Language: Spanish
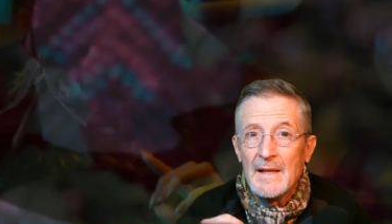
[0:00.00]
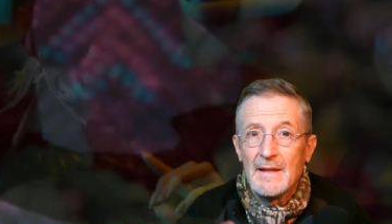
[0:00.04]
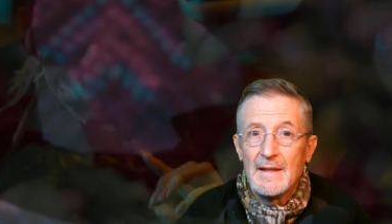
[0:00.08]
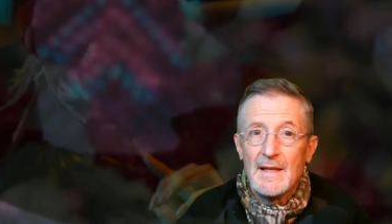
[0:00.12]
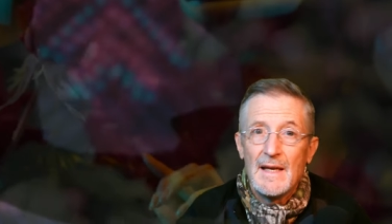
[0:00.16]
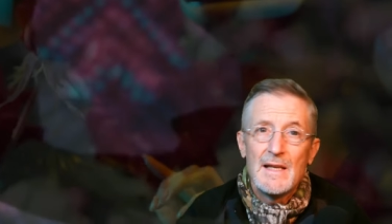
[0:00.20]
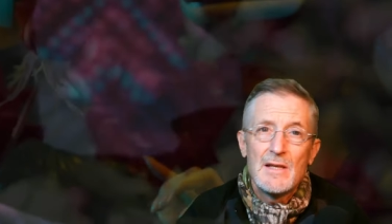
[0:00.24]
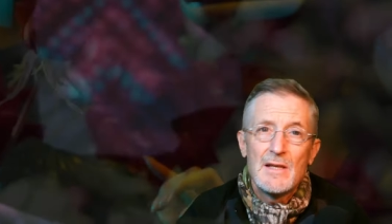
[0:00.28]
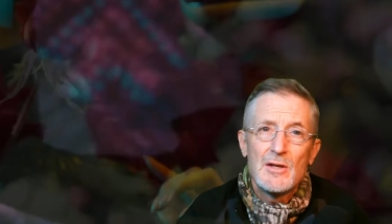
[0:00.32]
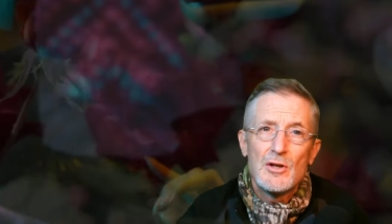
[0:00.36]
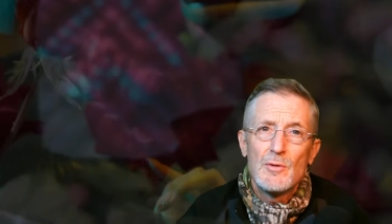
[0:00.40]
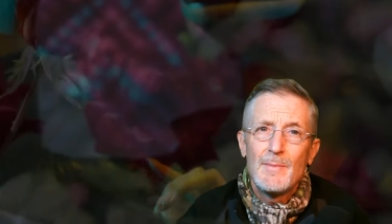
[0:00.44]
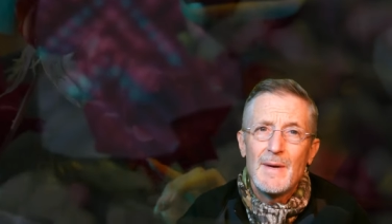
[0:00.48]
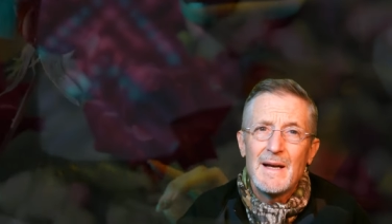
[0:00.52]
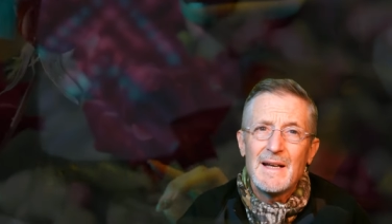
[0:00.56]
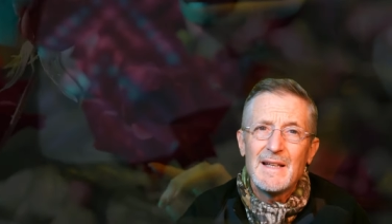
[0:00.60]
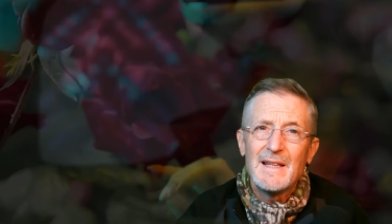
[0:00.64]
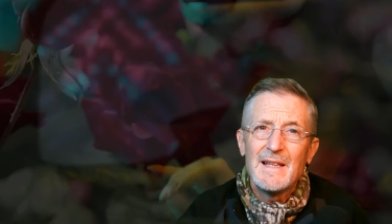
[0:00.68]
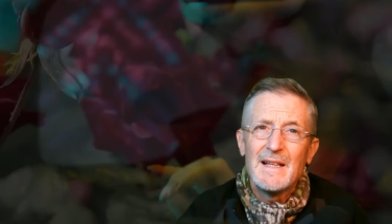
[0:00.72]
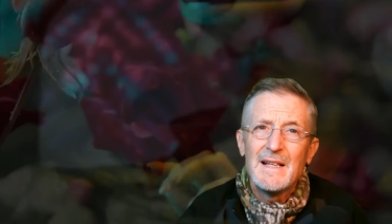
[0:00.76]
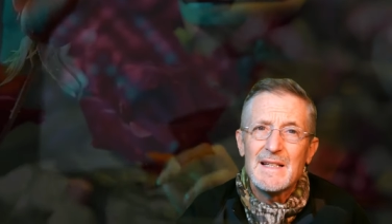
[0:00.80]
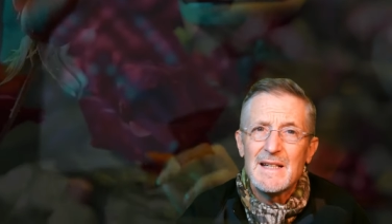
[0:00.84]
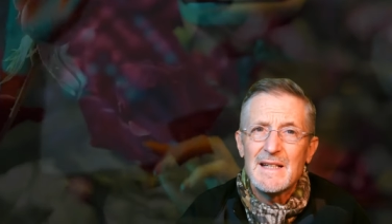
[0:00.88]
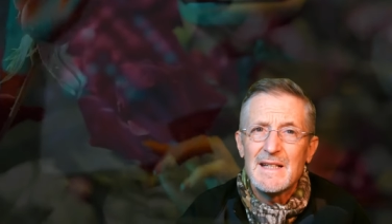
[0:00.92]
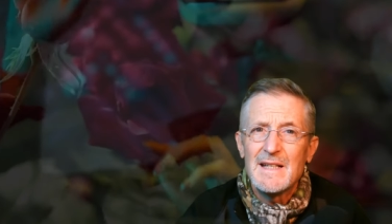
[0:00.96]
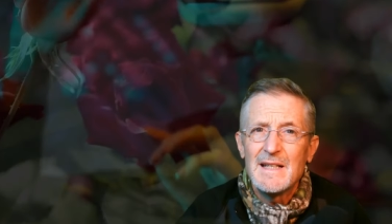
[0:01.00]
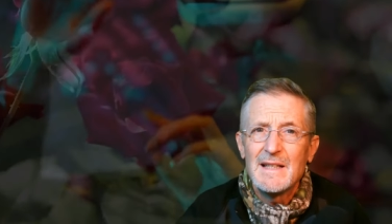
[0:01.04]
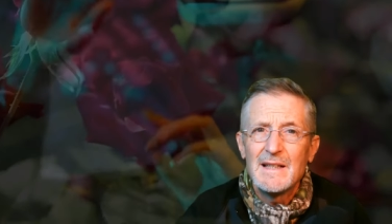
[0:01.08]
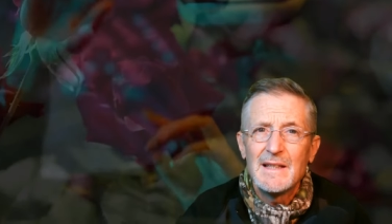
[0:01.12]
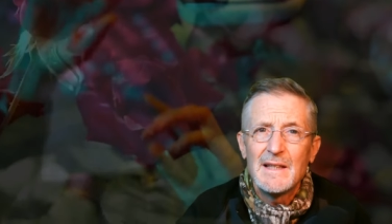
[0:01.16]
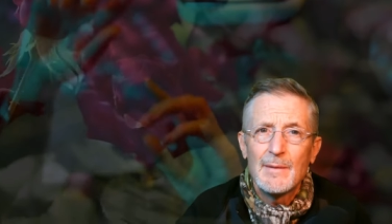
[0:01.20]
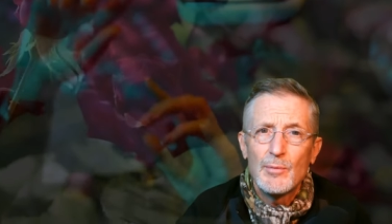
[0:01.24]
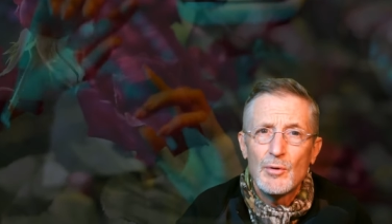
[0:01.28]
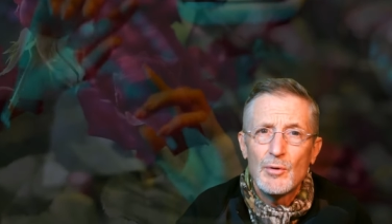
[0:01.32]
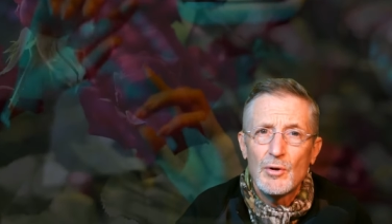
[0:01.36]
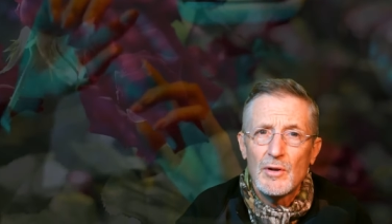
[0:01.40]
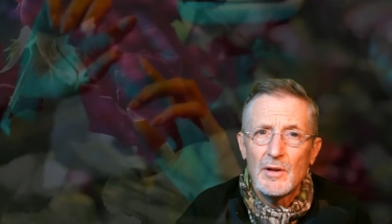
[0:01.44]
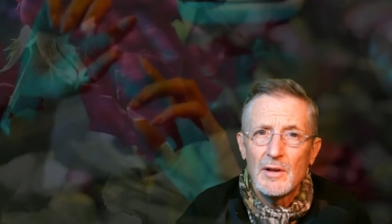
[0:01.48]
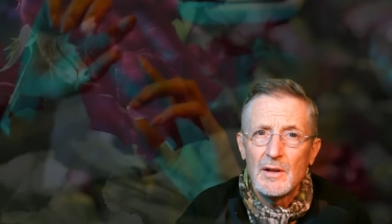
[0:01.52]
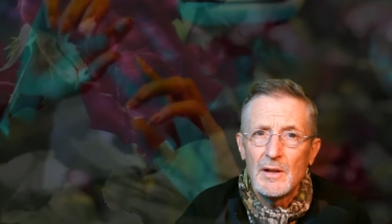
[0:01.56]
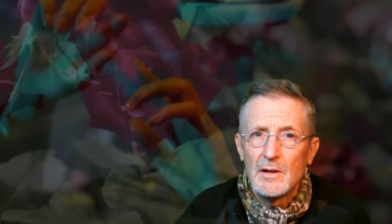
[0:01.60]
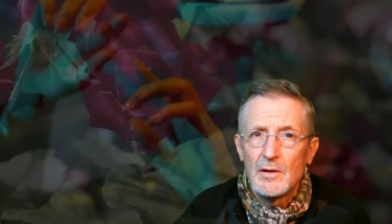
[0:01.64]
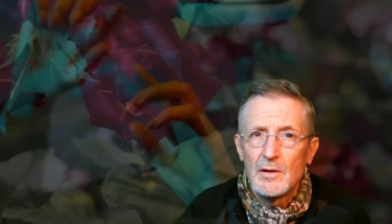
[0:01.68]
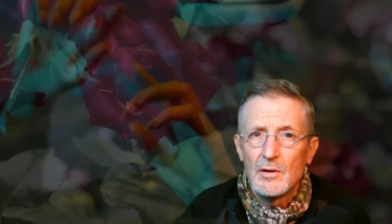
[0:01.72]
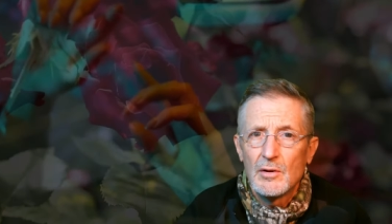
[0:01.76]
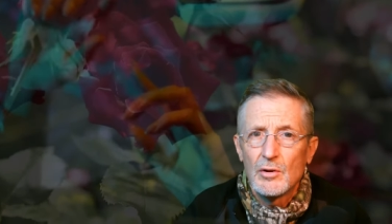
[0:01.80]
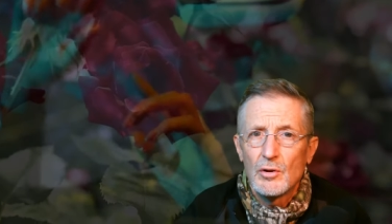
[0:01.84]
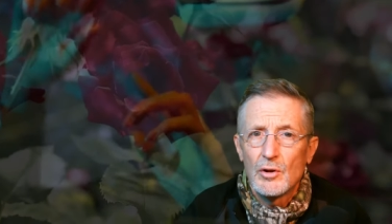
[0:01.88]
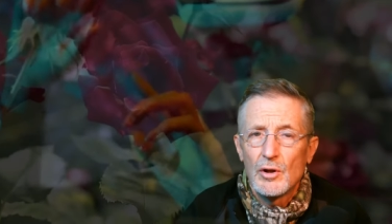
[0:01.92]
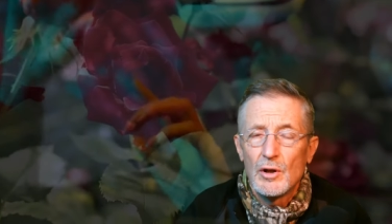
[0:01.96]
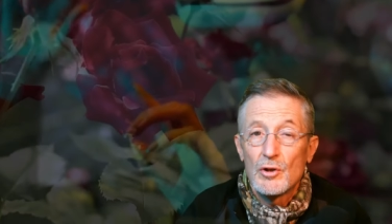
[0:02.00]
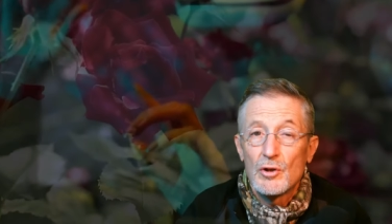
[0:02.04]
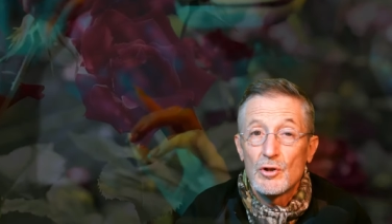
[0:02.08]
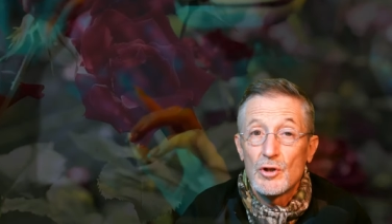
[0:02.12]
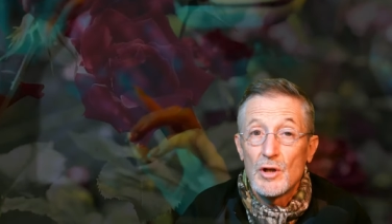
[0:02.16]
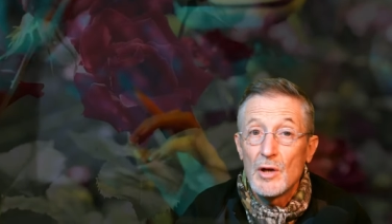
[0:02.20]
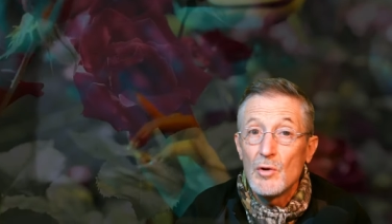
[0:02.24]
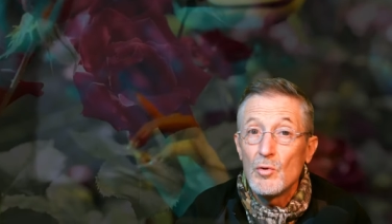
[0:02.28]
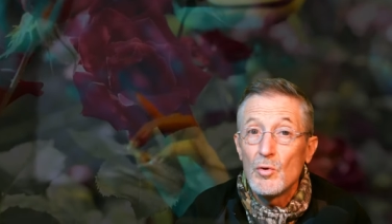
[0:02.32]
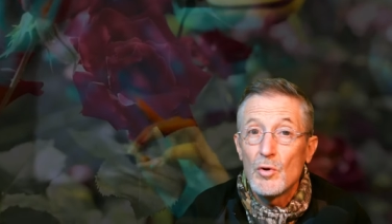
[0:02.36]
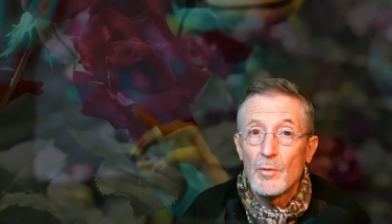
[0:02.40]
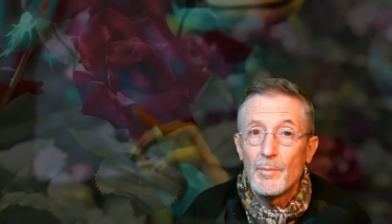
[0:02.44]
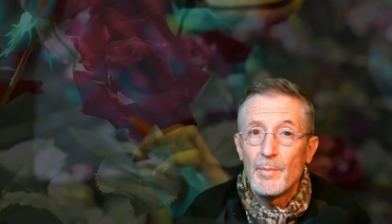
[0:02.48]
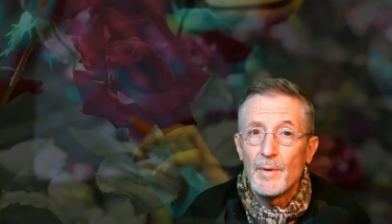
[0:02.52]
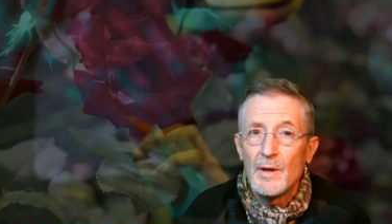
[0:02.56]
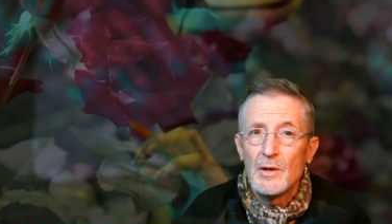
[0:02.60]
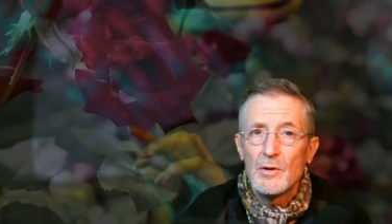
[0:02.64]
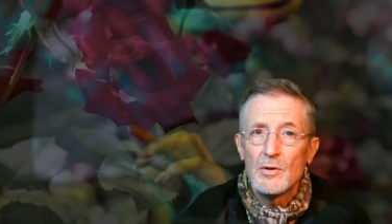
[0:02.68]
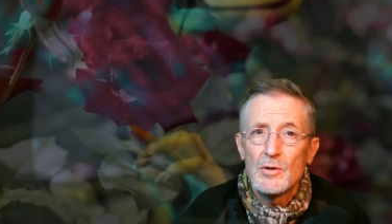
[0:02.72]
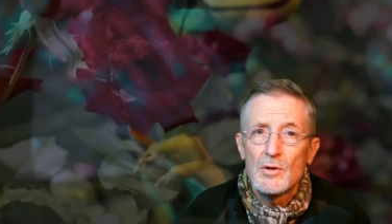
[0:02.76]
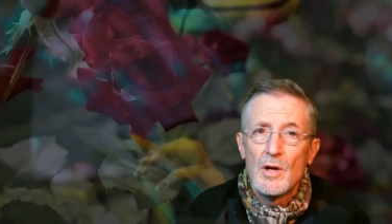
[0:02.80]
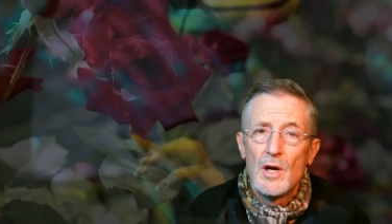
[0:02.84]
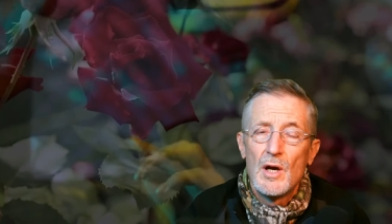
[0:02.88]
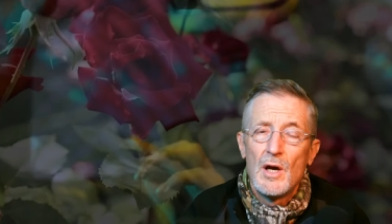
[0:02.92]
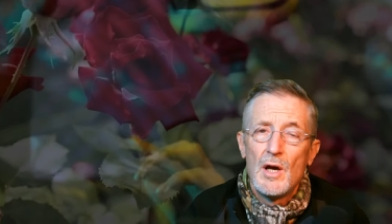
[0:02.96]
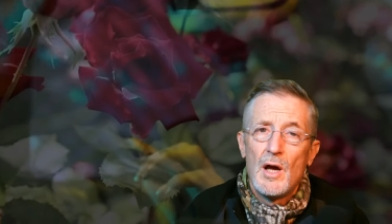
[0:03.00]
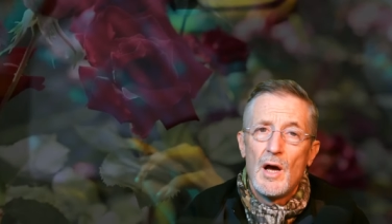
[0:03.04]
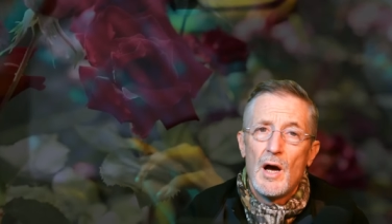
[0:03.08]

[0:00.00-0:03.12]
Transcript: De hecho, más del 60% de los europeos